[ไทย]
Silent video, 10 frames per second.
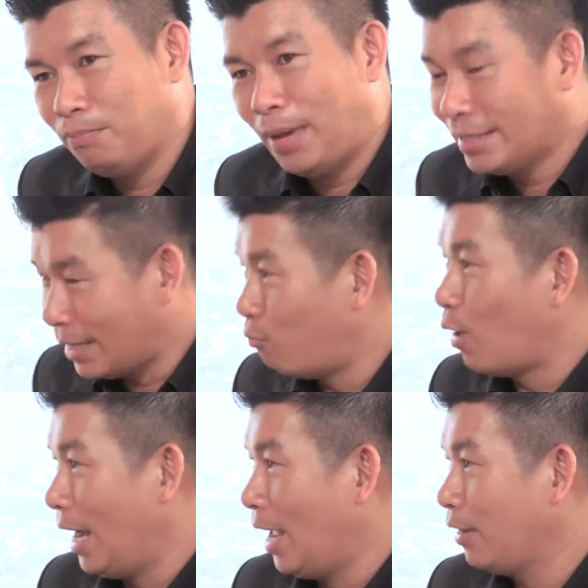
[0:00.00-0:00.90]
เป็นซัม
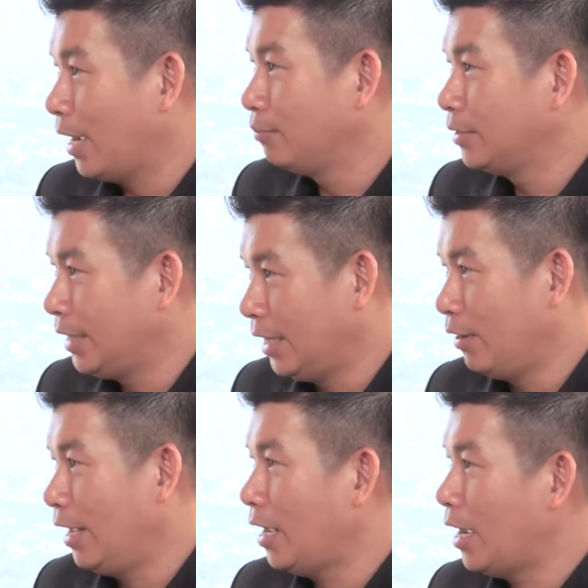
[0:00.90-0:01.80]
วันแล้วนะครับสิ่งเหล่า
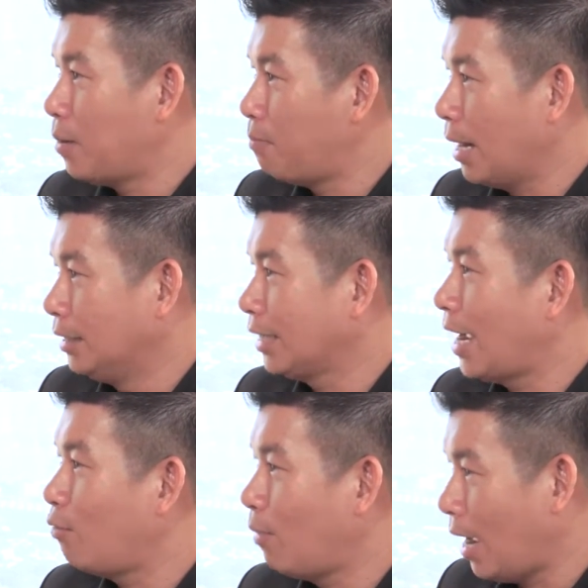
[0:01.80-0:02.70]
นี้มันจะ
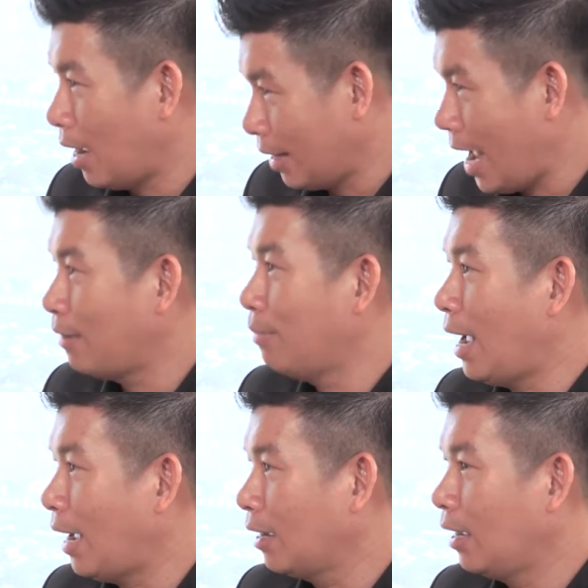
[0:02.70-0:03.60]
เข้ามาง่าย
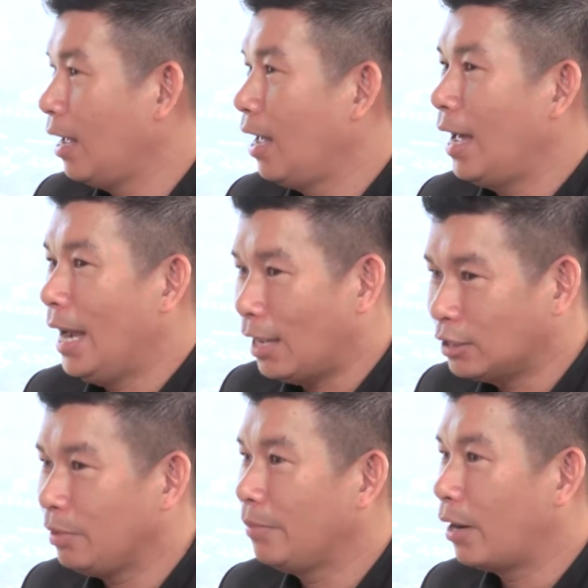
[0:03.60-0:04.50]
มากแล้ว
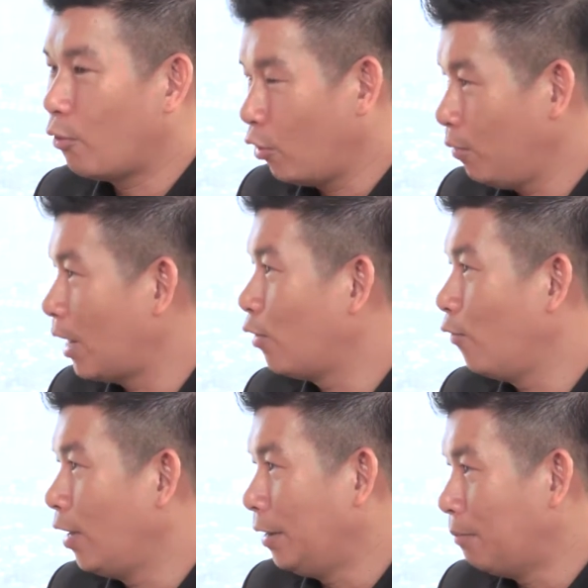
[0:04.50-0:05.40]
จะมีบางคน
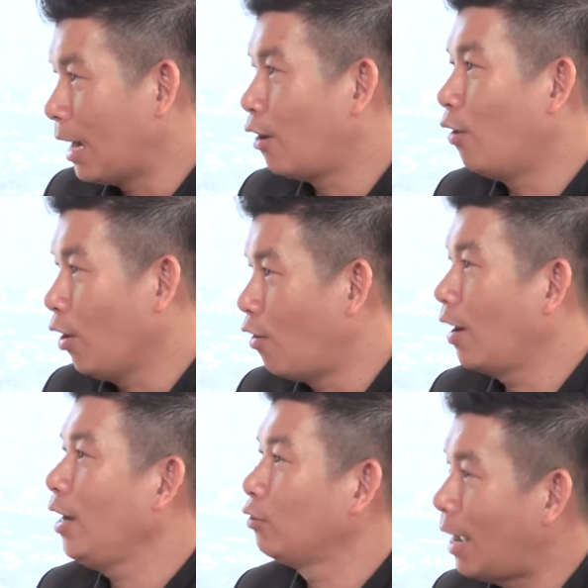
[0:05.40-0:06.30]
มาขอร้อง
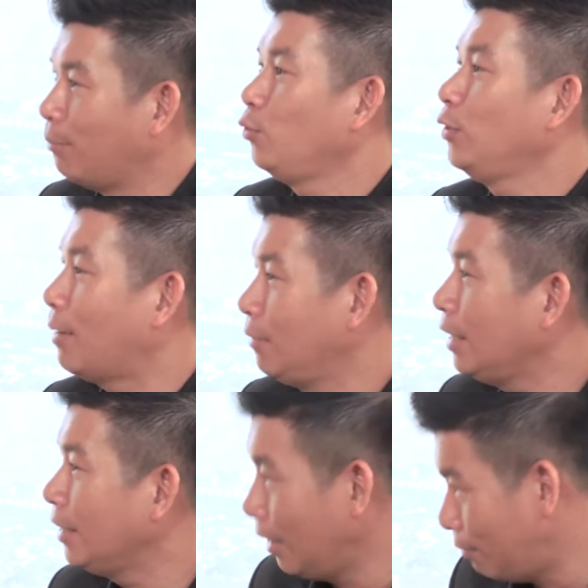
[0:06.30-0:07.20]
ให้เราทำนู่นทำ
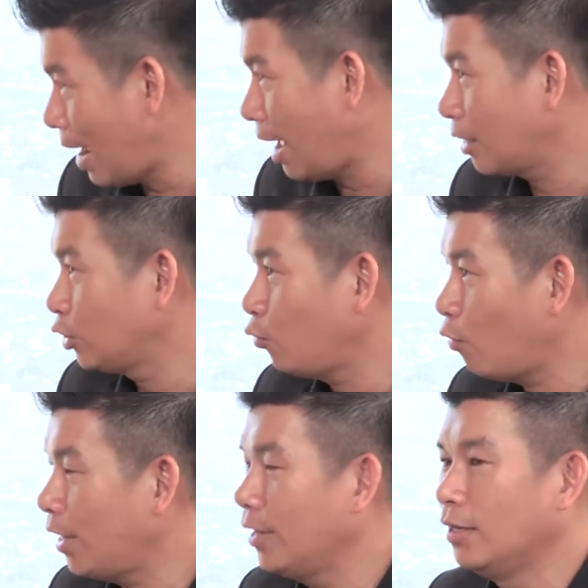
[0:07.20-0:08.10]
นี่เยอะมากช่
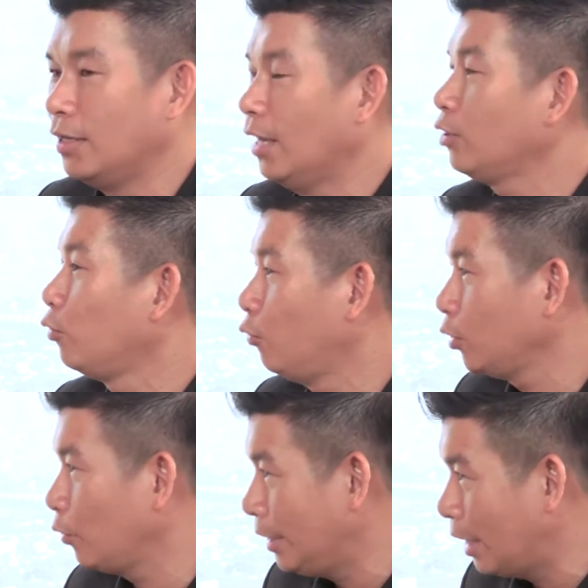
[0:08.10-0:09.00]
วยเหลือตรงนู้น
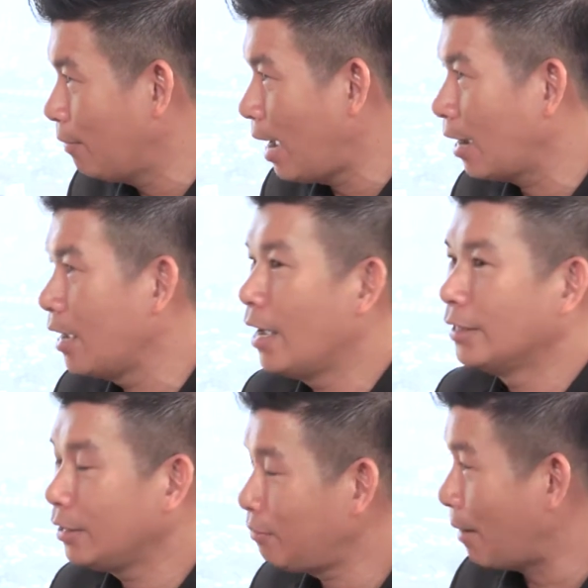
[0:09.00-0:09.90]
ตรงนี้เยอะมาก
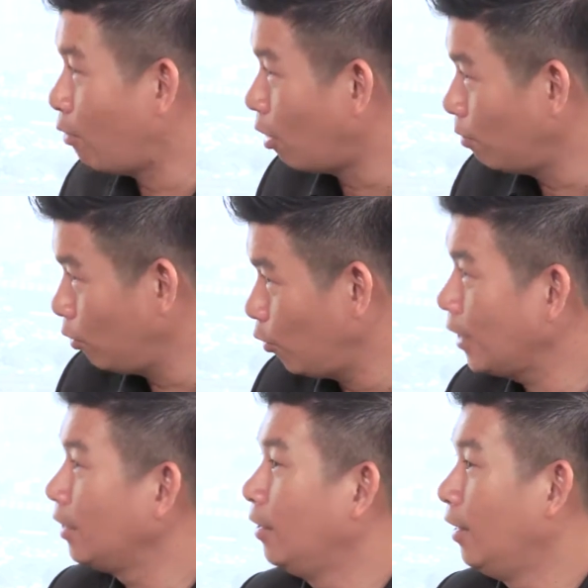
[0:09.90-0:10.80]
ซึ่งมาพร้อมด้วย
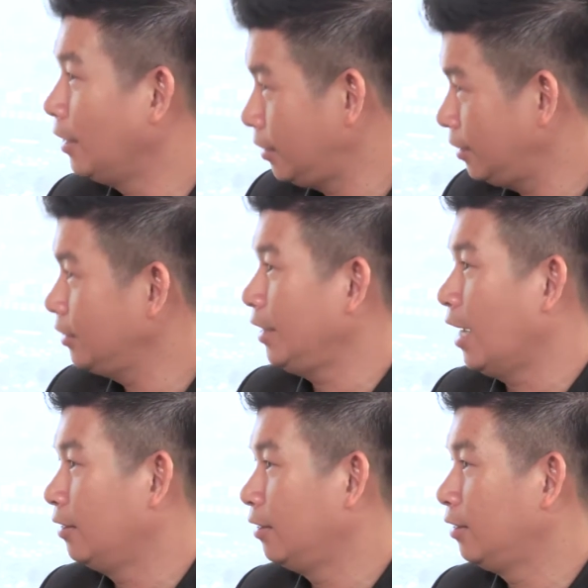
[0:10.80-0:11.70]
เงินและชื่อเสียง